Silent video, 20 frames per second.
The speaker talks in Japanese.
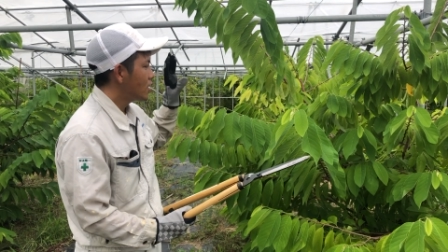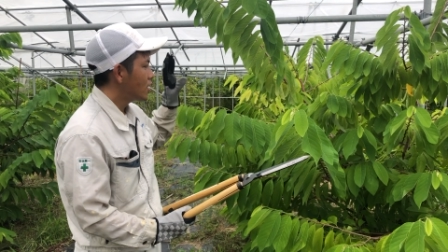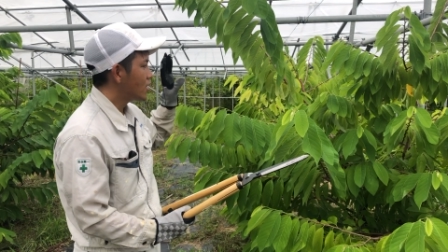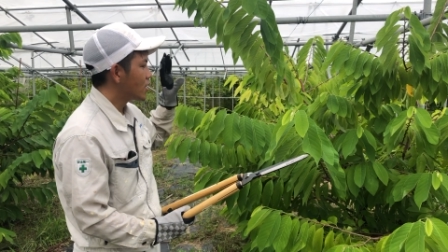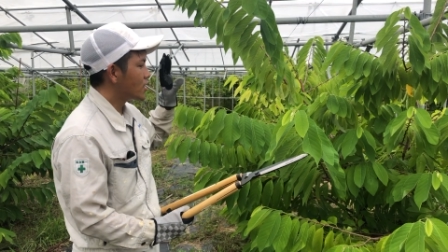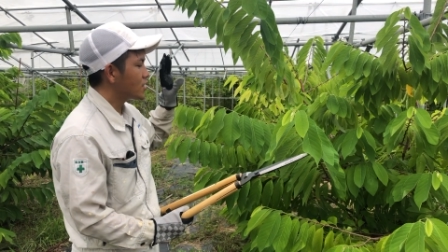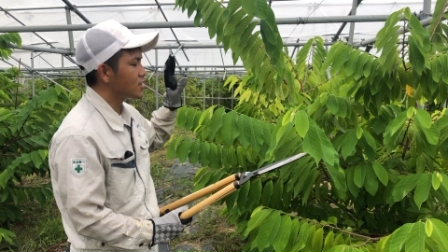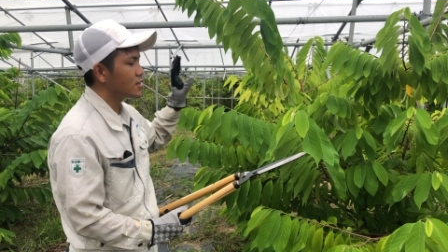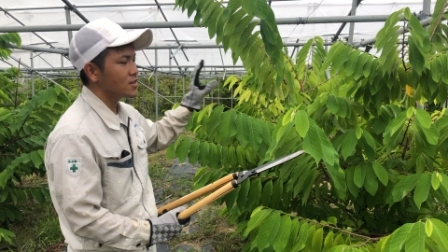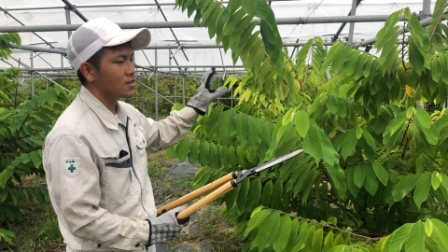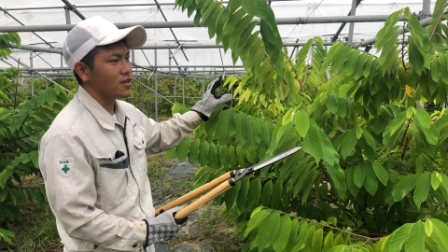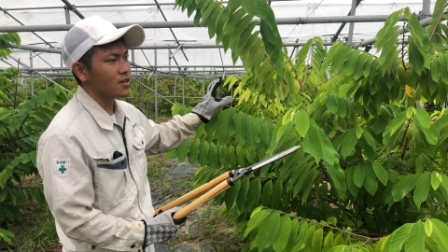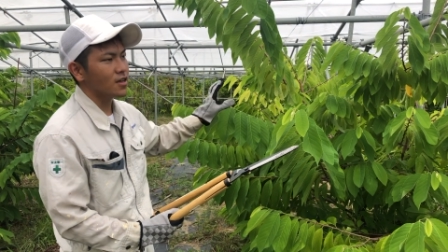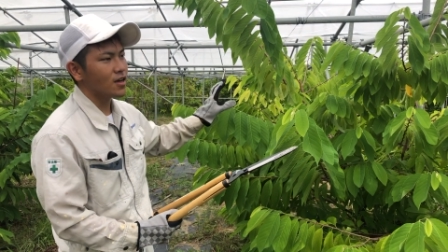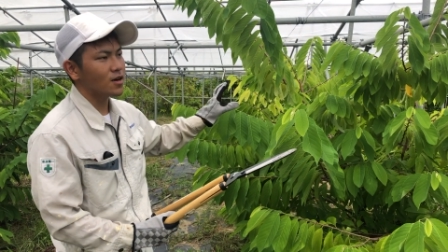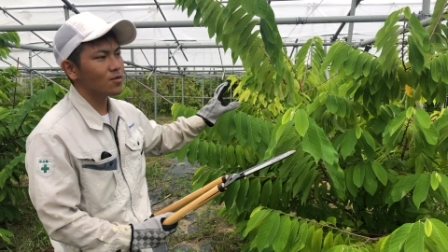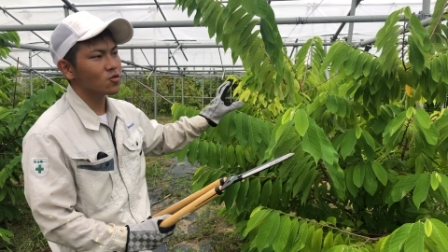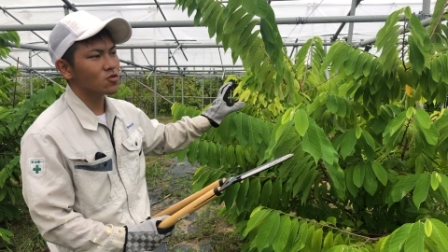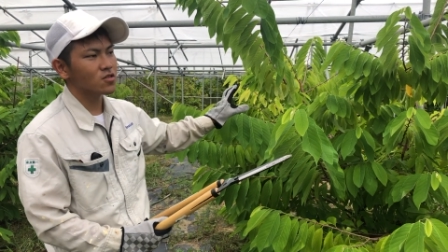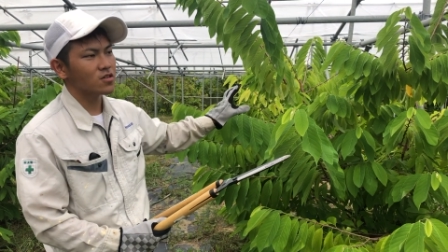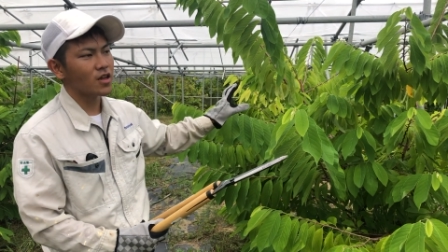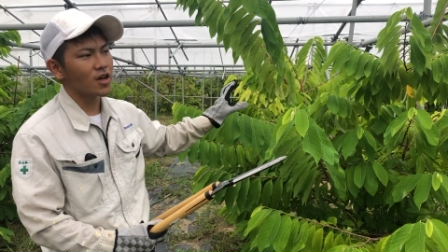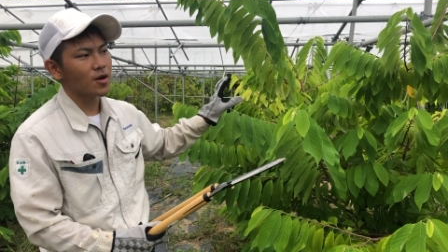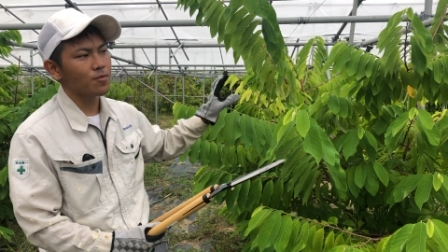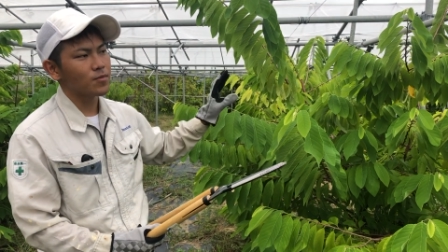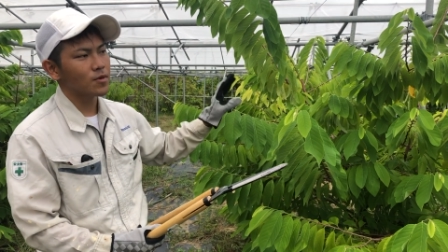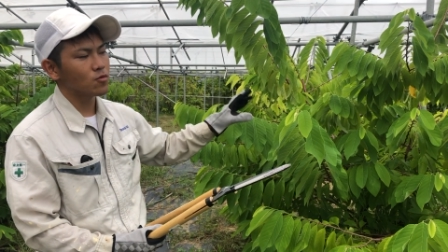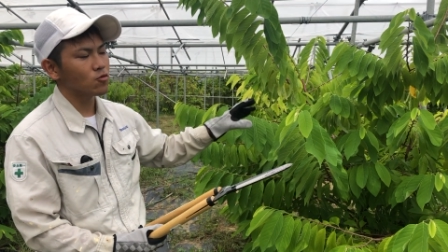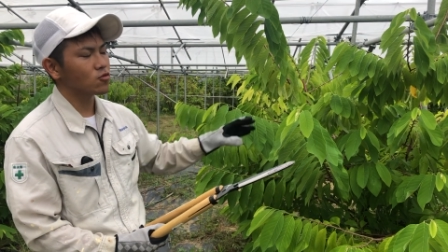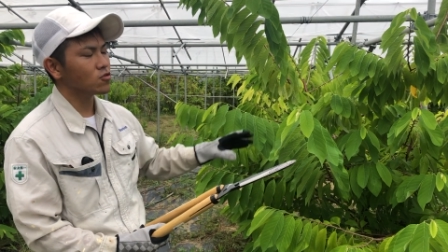えかなり摘葉もして
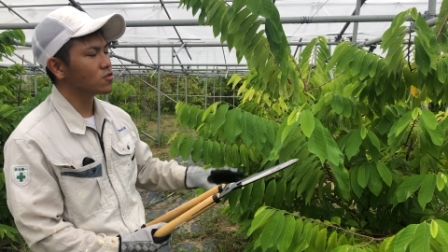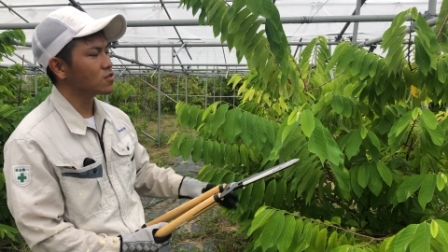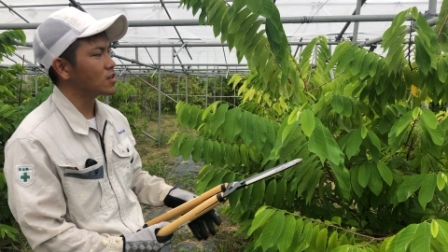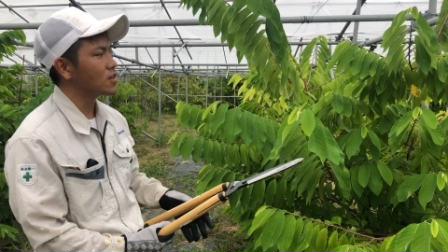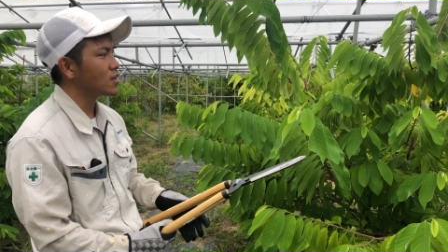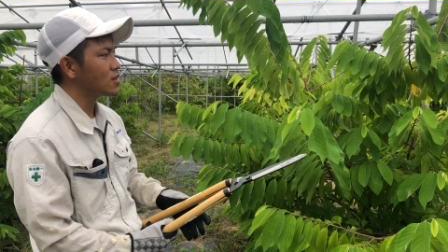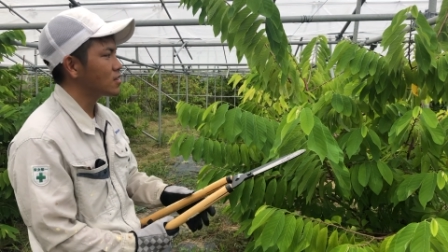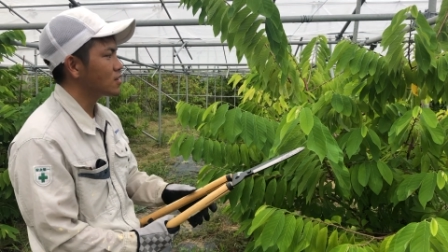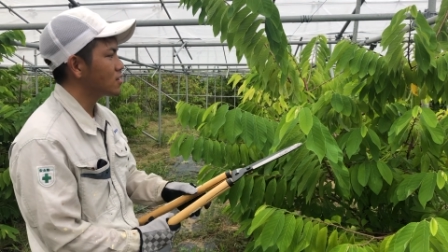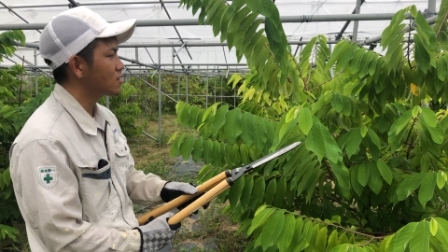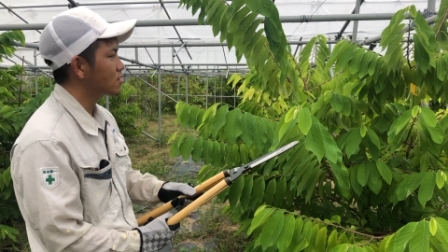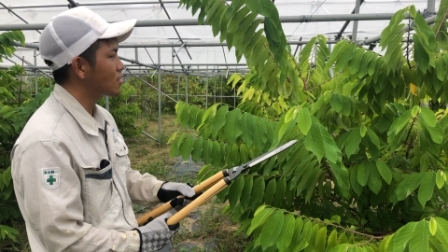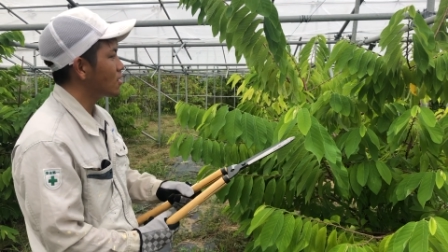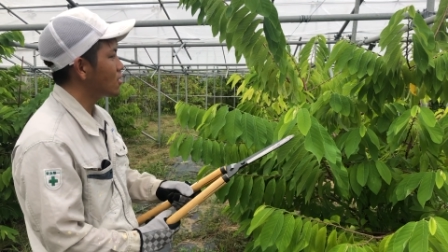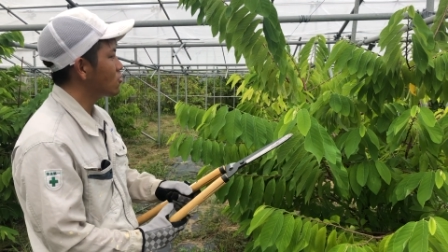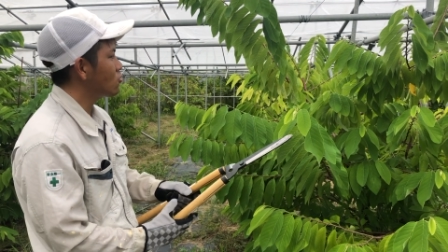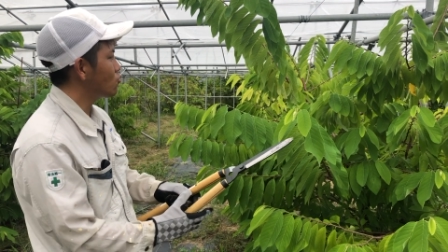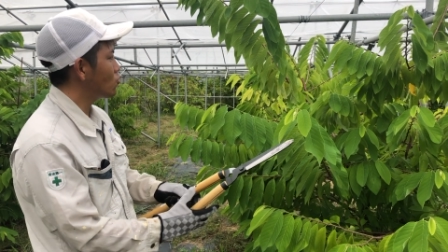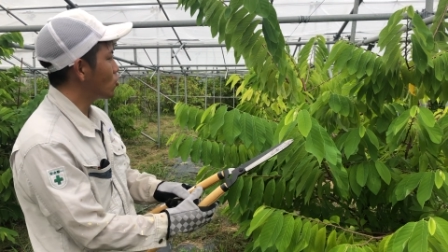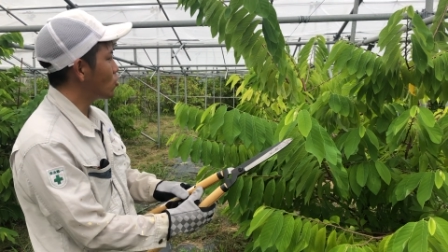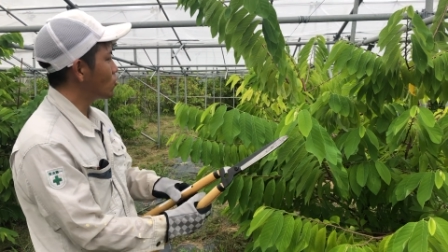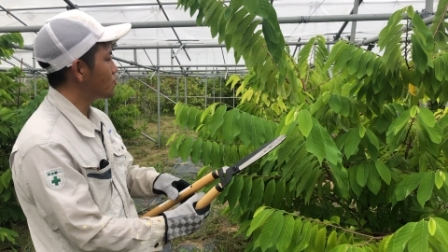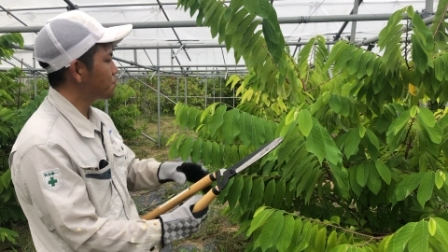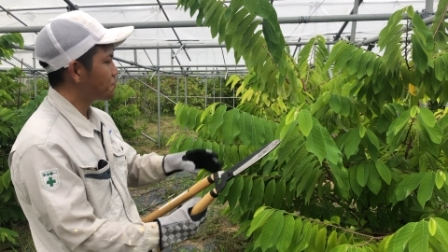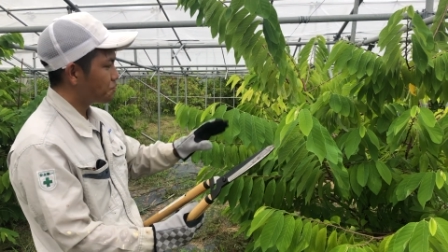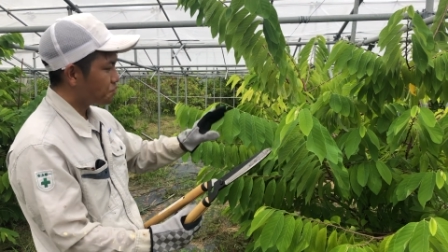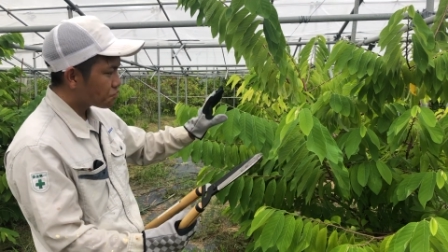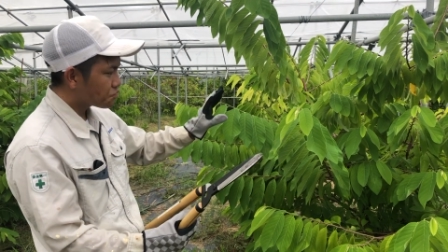葉っぱも落としてたんですけれども、